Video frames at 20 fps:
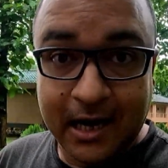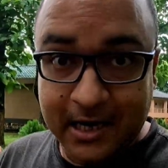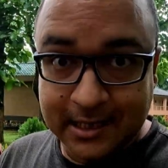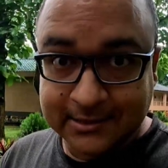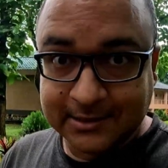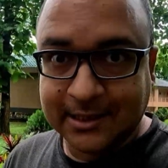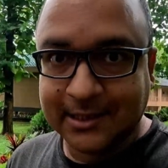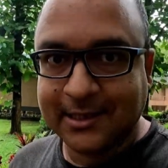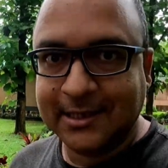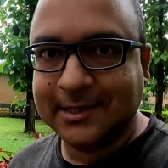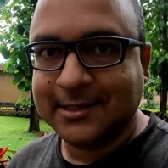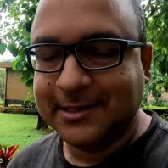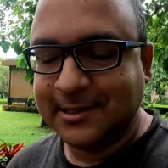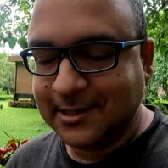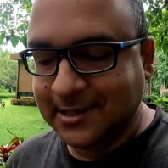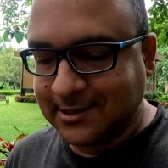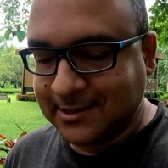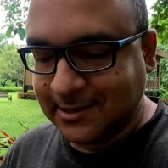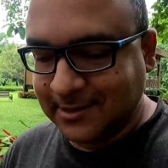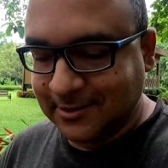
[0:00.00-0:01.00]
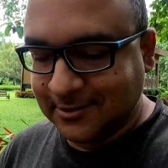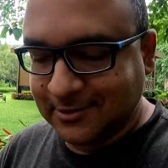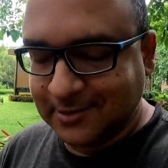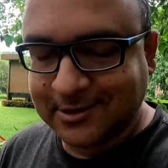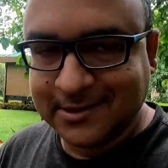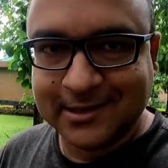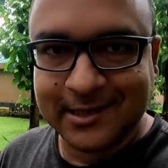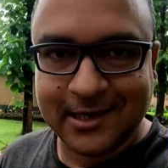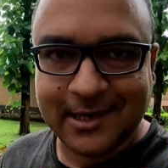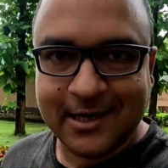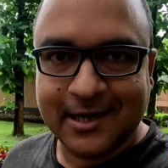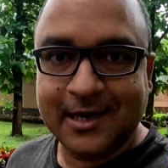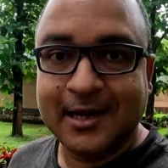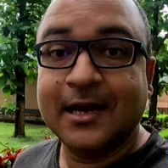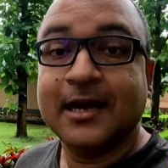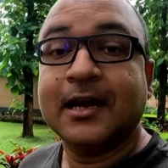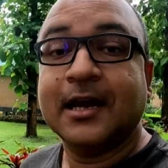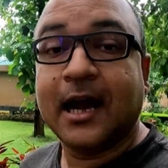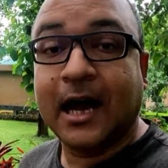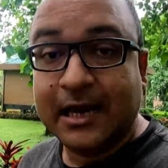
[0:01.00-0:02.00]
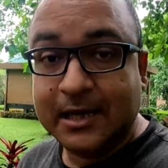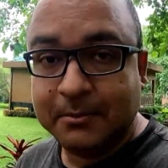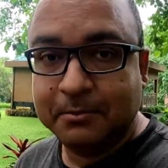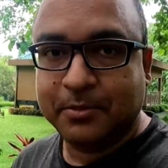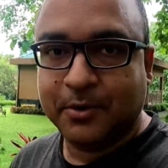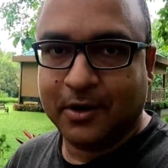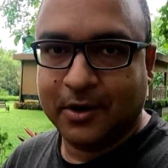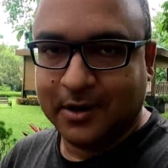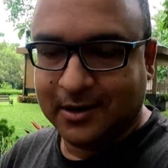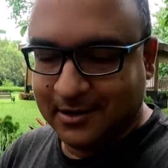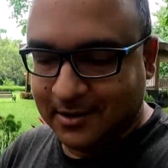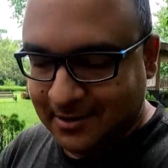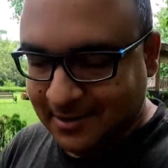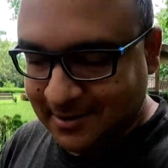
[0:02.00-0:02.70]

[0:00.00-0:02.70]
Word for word: আজকের ডেস্টিনেশন হচ্ছে কালিম্পং